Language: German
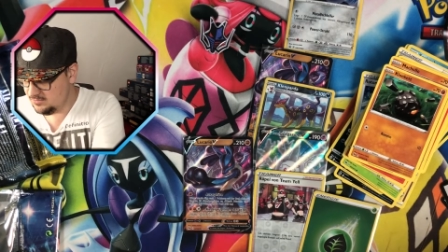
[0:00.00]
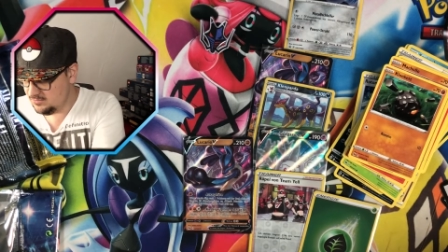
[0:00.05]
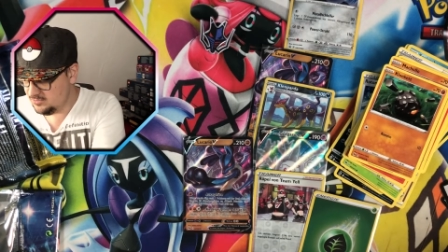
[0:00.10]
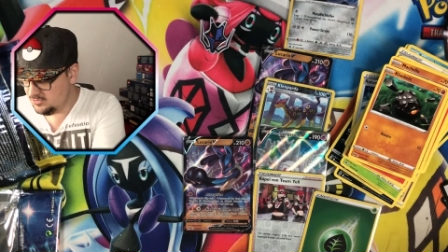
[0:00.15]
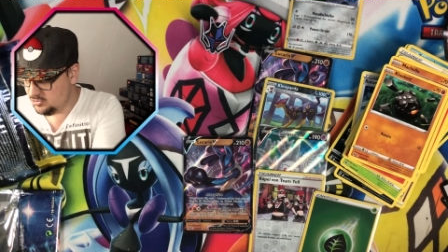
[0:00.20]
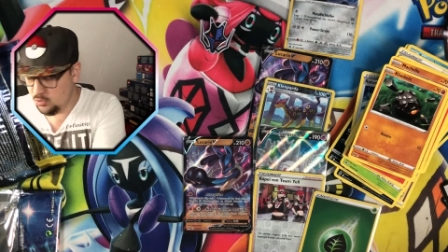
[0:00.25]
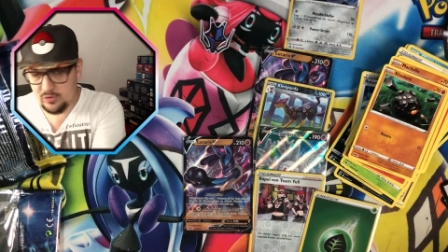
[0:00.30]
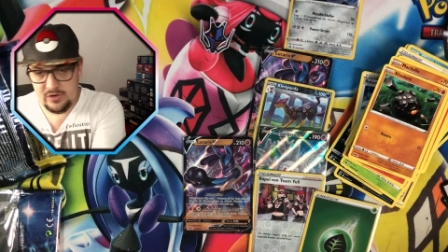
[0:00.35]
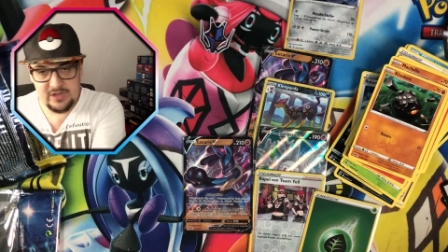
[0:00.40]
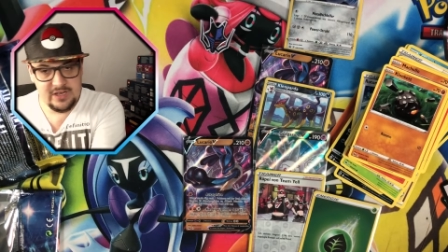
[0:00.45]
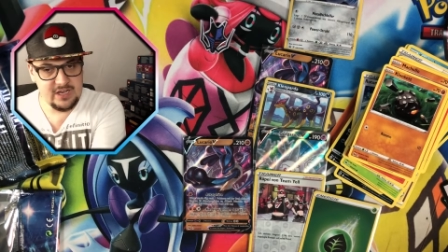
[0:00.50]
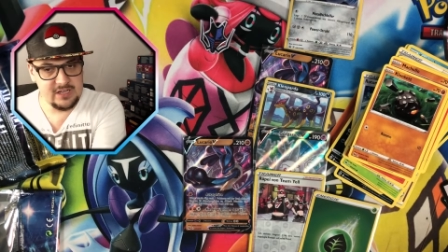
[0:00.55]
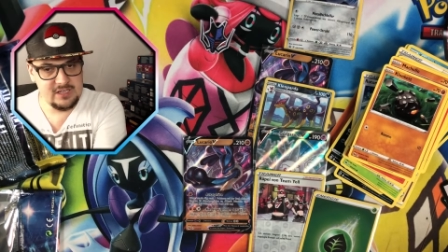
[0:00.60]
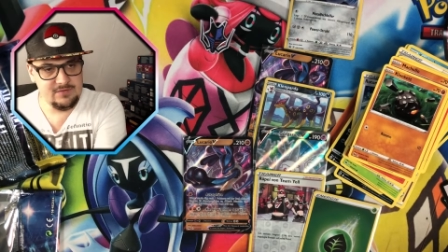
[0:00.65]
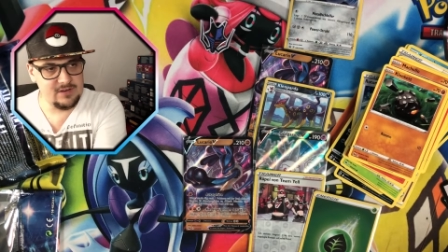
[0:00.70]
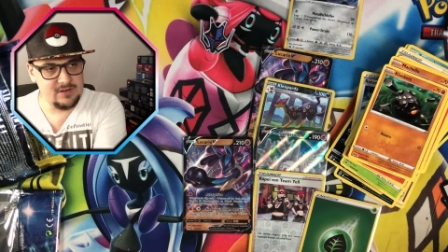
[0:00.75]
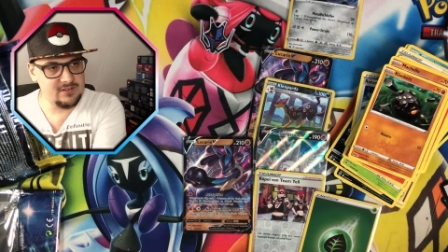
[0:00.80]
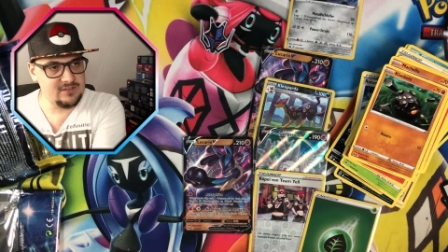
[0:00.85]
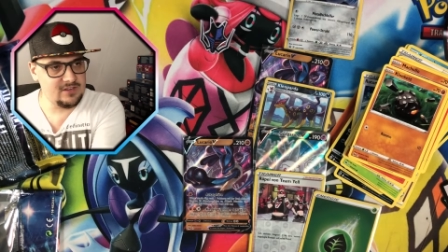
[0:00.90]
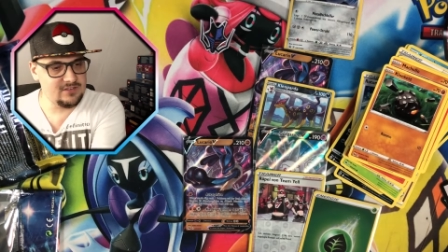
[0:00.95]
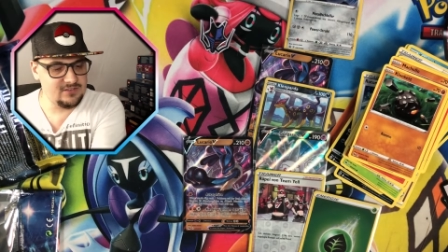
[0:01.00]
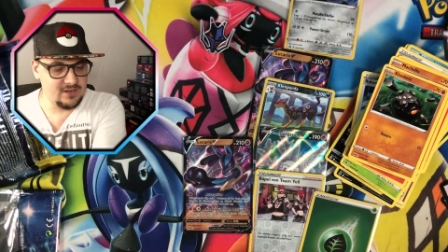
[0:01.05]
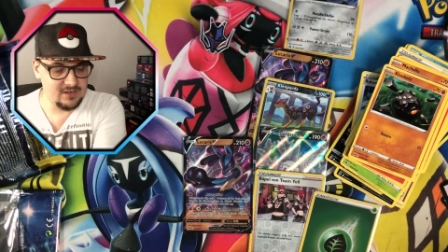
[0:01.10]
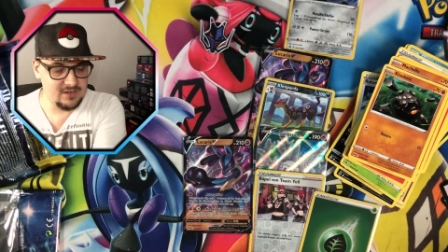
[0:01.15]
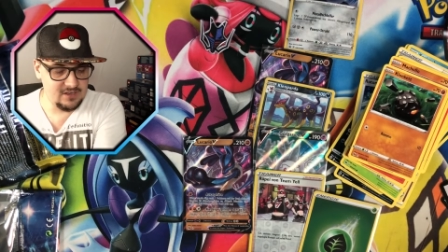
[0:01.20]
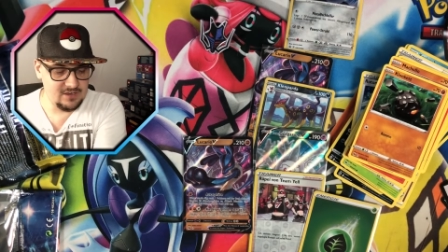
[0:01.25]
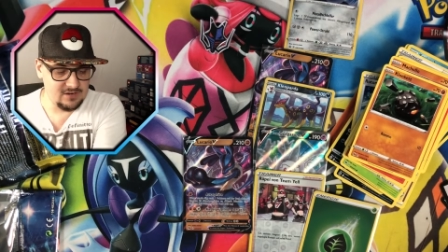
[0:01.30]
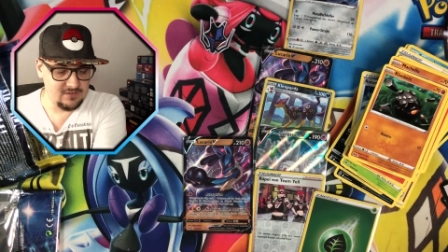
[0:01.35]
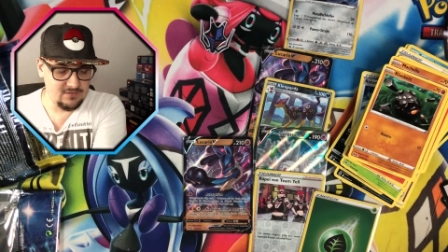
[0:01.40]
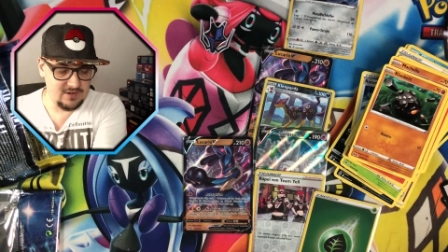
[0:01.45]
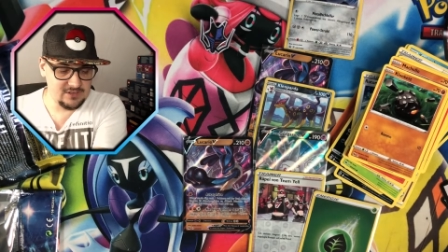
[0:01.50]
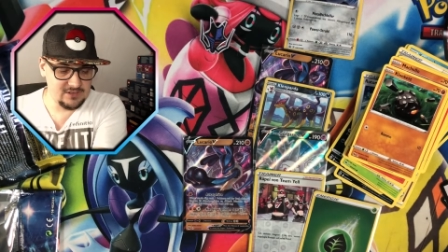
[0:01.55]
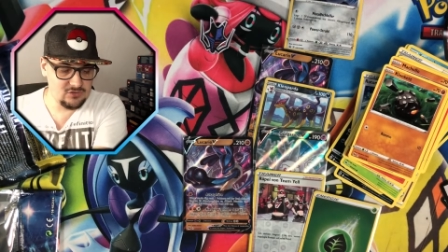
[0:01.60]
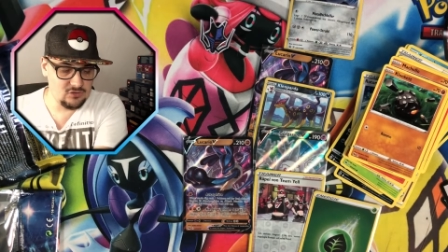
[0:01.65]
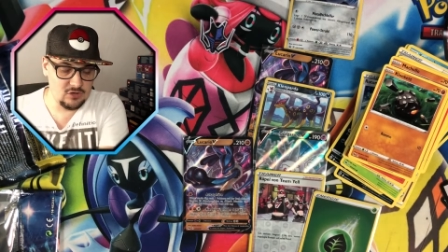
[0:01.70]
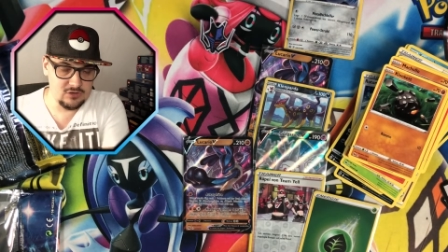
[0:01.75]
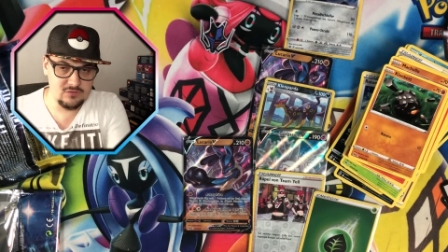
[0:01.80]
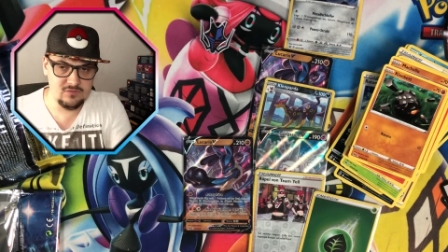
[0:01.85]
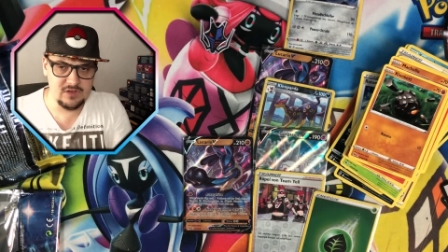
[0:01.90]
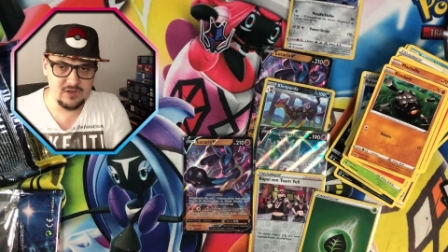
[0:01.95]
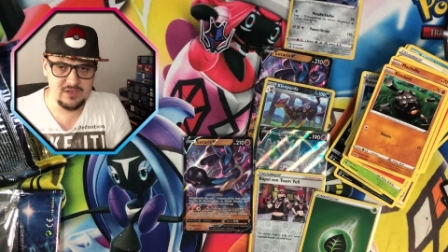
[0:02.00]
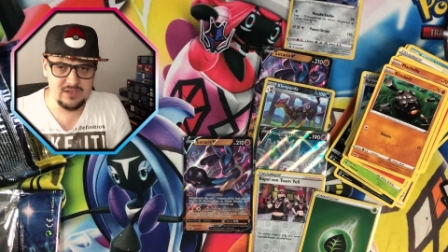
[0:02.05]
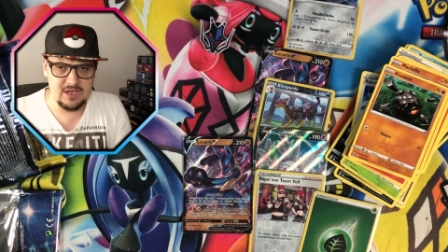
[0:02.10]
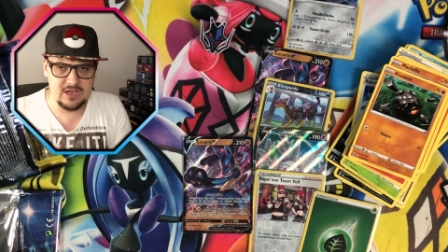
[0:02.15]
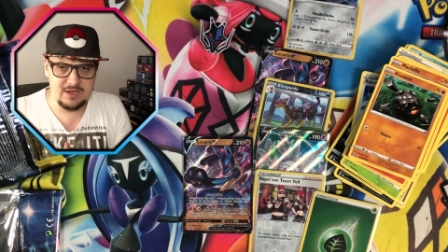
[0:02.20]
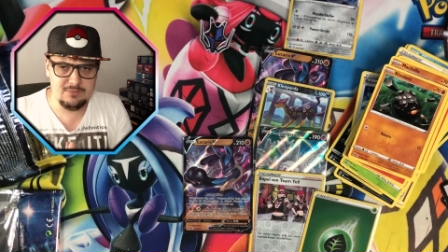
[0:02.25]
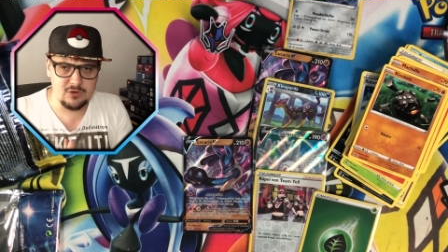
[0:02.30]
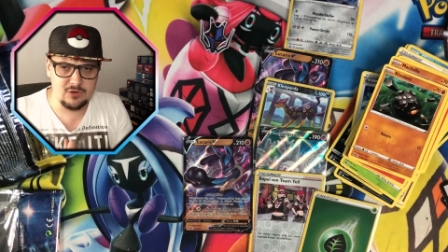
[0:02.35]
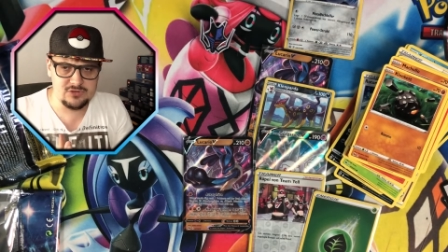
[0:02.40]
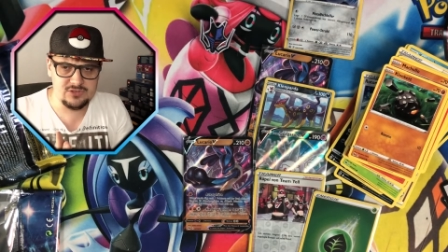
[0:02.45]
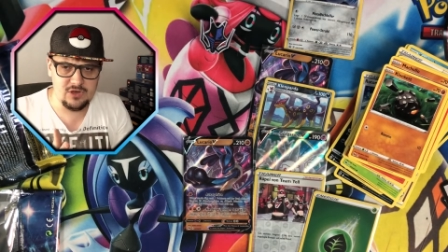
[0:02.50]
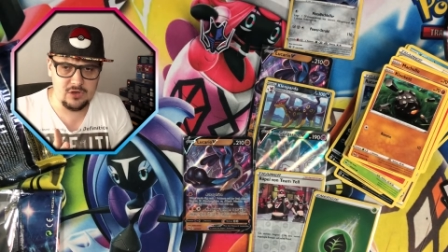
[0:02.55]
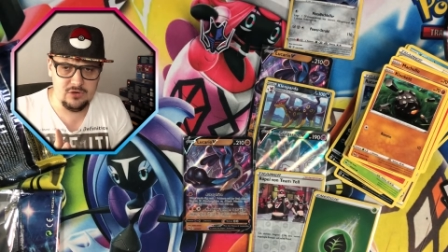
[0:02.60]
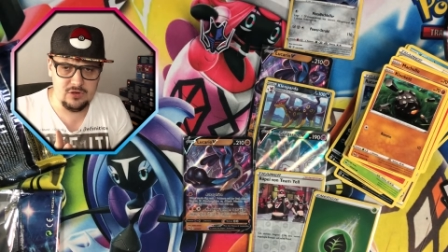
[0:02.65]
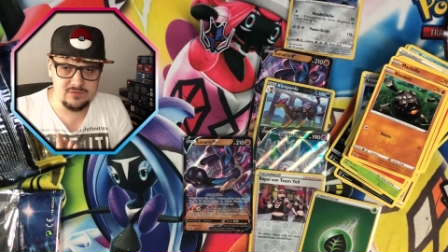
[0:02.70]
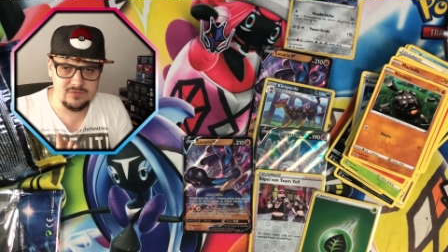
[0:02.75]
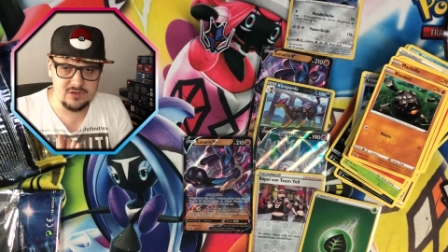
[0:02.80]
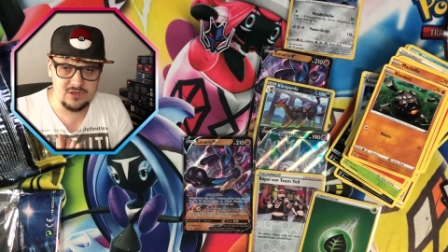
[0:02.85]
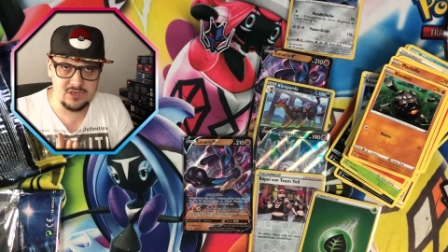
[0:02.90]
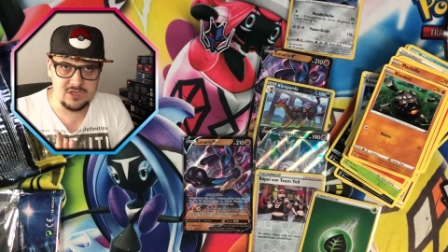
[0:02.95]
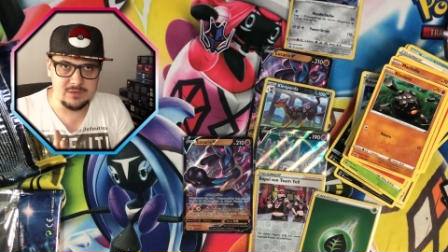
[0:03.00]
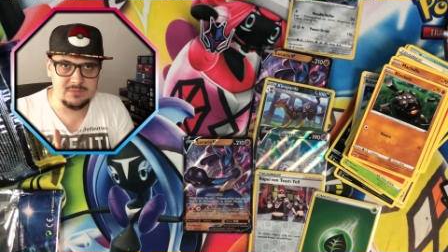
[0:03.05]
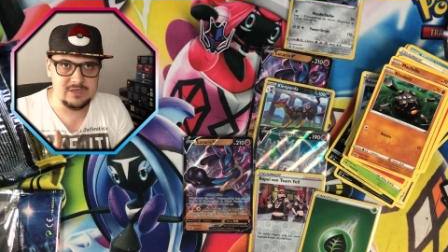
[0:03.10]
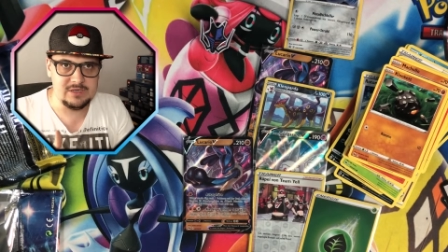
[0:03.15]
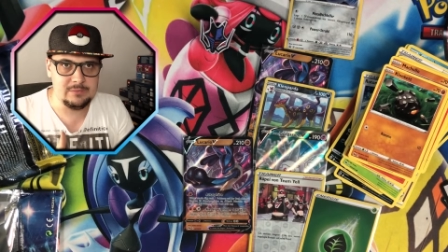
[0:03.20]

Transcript: zu negativ an das Ganze rangegangen. Vielleicht sollten wir die anderen Boxen auch noch öffnen, die ich habe.